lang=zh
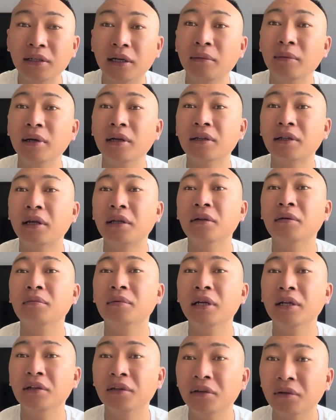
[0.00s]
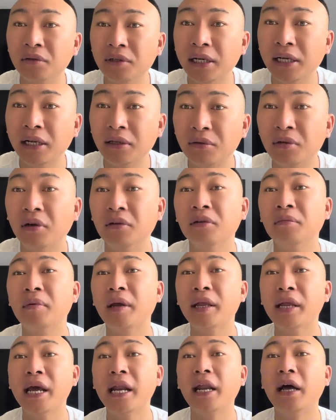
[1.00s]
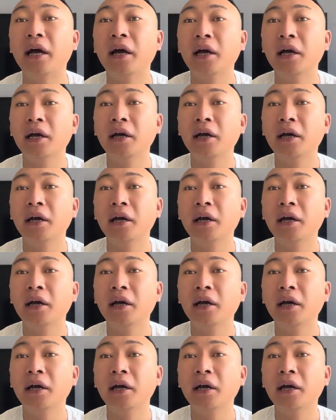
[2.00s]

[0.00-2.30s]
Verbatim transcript: 咱们抬头不见低头见的，最好就别见了。